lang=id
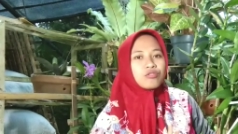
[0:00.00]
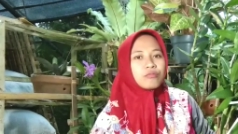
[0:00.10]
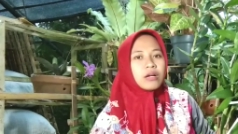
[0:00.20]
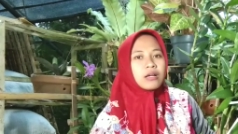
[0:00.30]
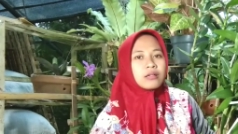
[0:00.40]

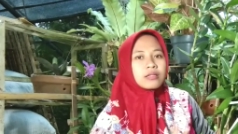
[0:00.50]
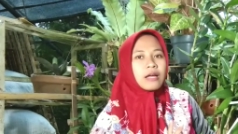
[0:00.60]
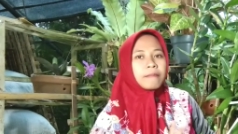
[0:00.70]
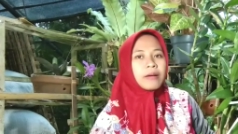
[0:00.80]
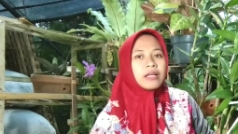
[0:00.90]
cuma
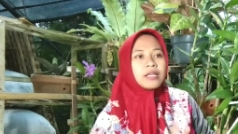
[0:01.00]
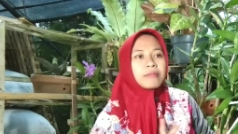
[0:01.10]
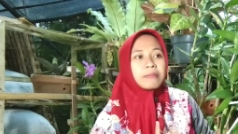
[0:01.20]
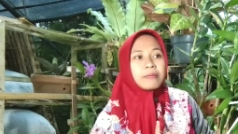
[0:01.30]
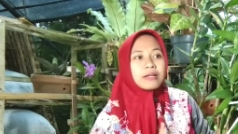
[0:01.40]
sampai
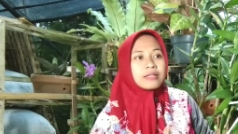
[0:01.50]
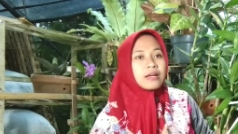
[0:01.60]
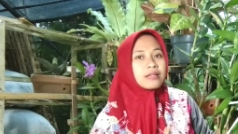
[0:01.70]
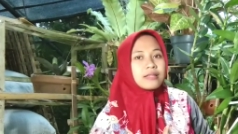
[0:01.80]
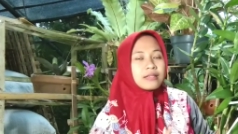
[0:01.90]

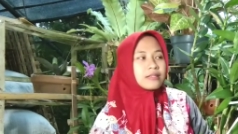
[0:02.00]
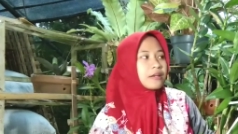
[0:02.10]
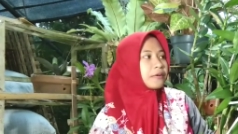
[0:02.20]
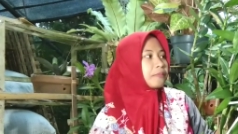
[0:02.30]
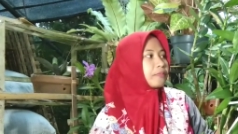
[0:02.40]
15 hari
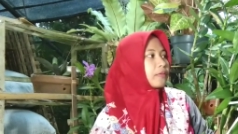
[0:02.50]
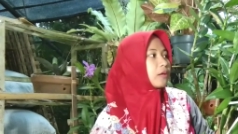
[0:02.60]
saja.